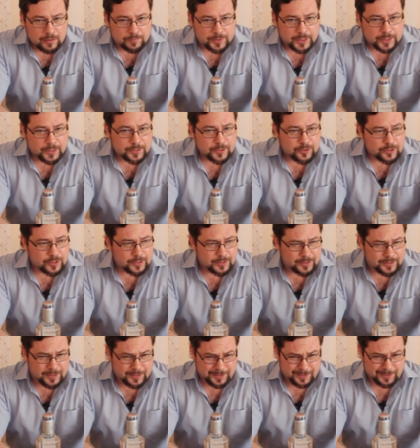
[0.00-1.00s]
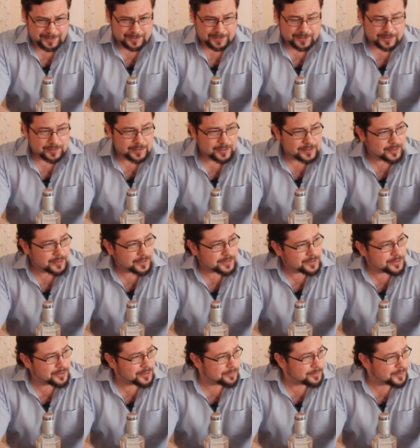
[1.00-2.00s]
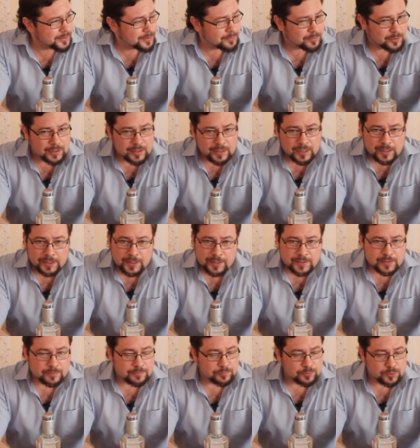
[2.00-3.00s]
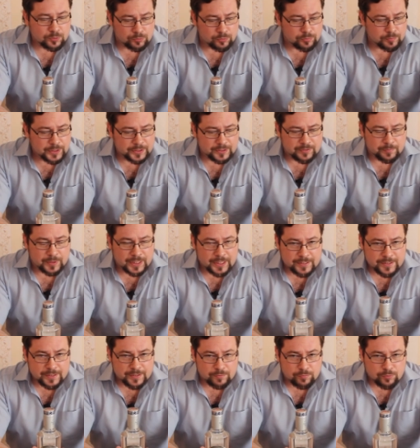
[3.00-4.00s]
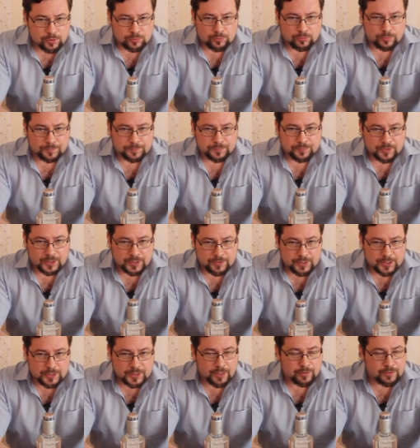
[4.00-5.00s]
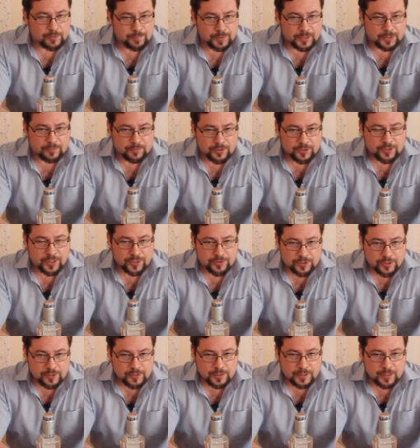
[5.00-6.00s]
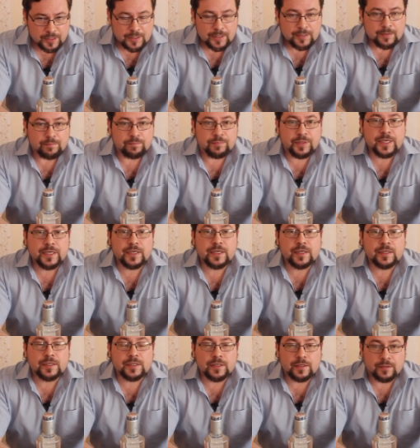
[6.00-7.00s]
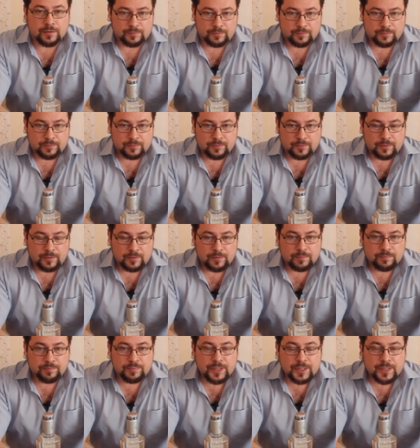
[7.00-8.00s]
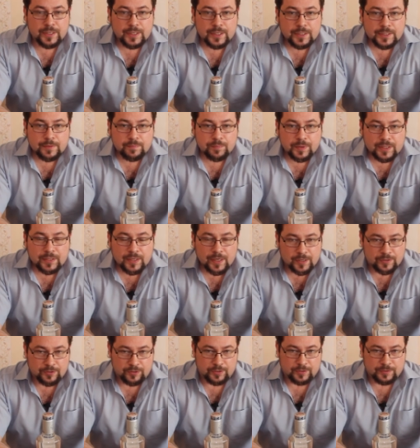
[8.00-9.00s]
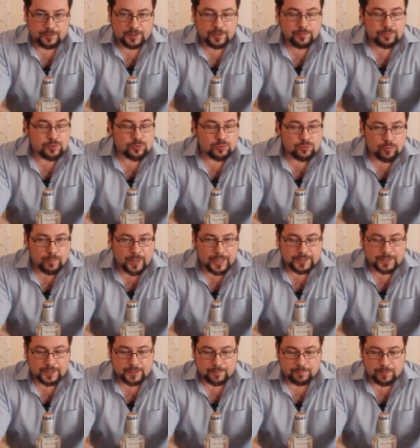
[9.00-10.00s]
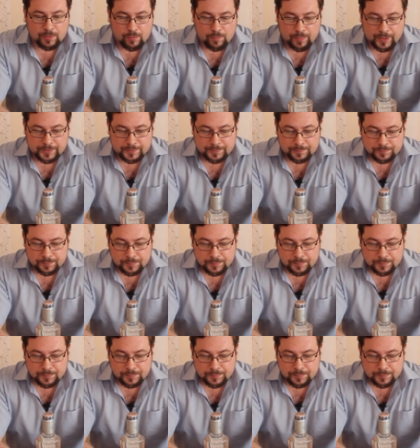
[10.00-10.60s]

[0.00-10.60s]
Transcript: Меня, конечно, это несколько так насторожило, поэтому если вы вдруг убьете в магазине водку, где в составе спирт высшей очистки, бегите. Бегите подальше, не вздумайте это покупать.